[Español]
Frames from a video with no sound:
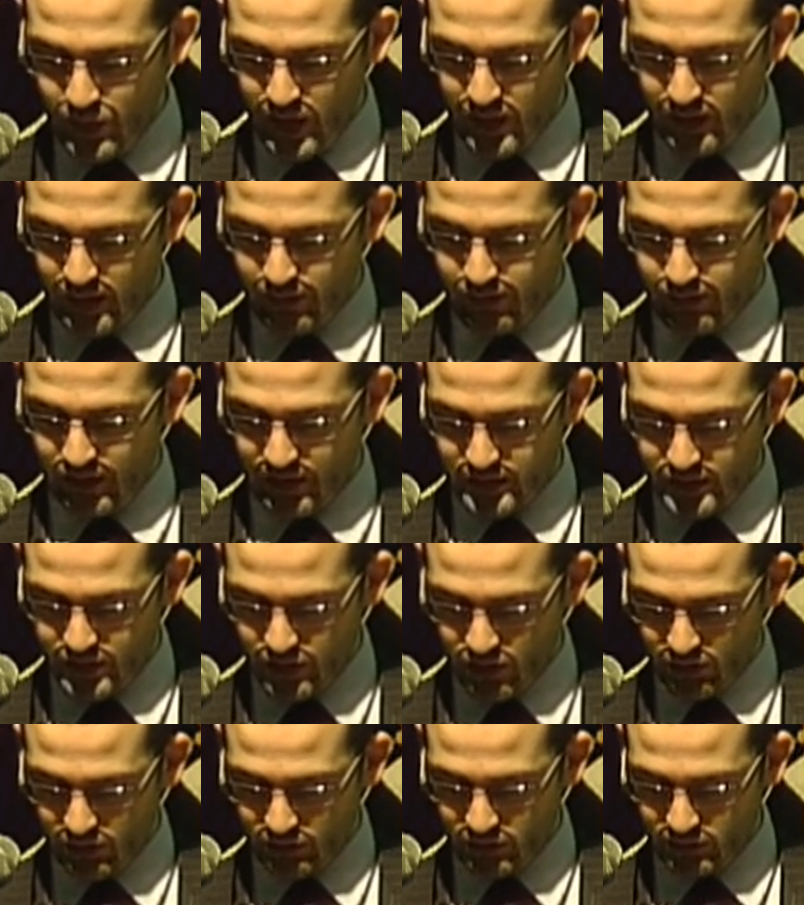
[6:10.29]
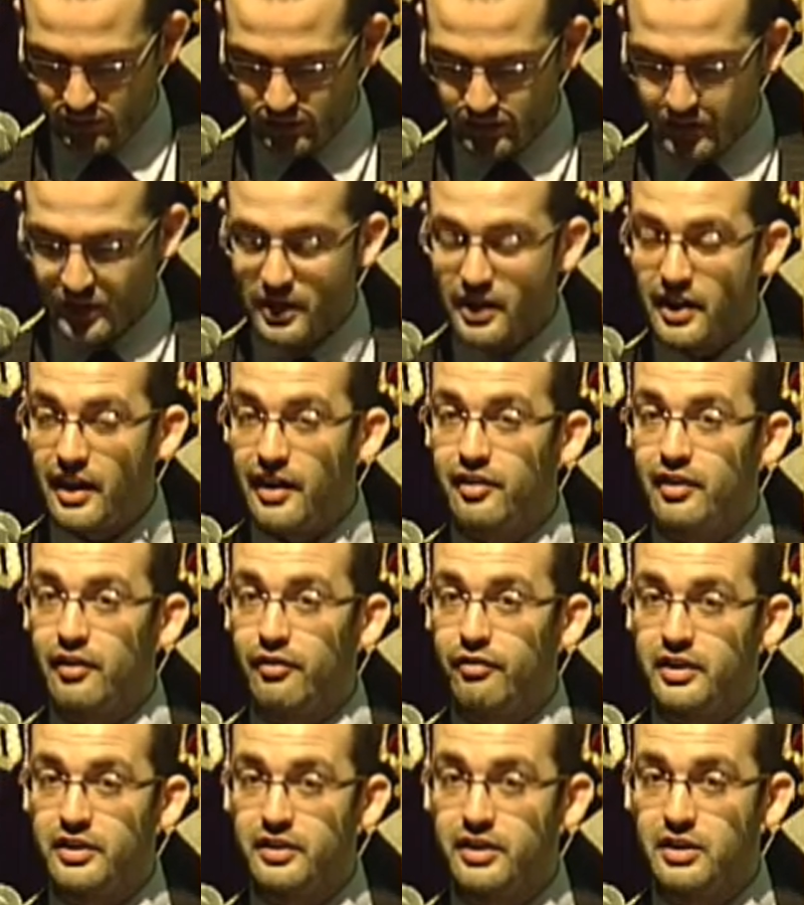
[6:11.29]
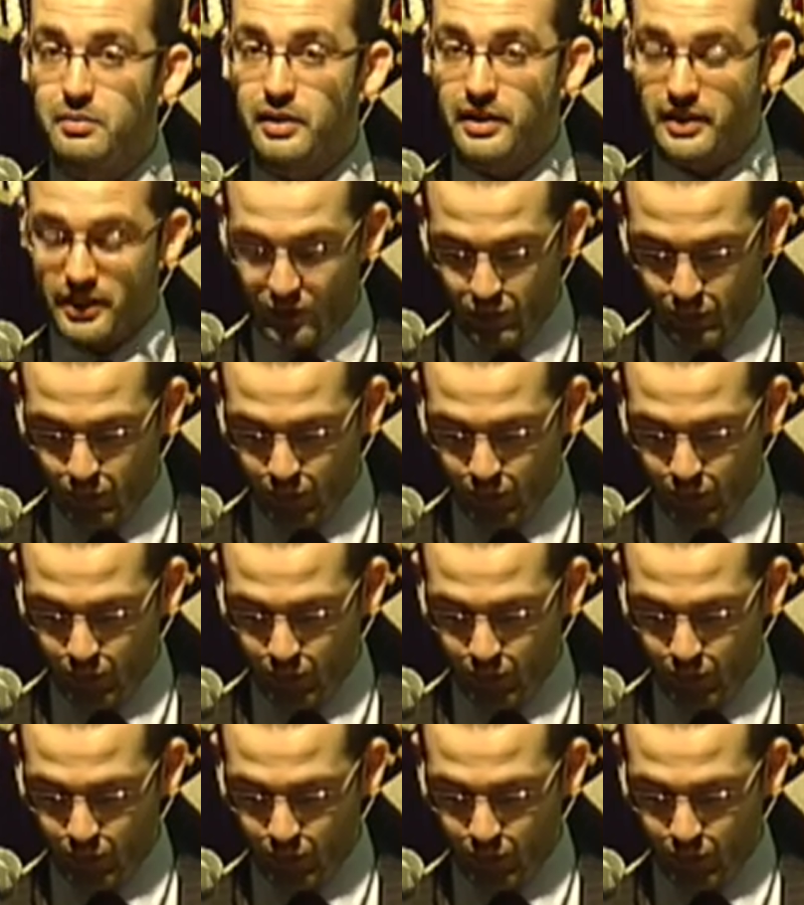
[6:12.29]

una reflexión. En definitiva, quiero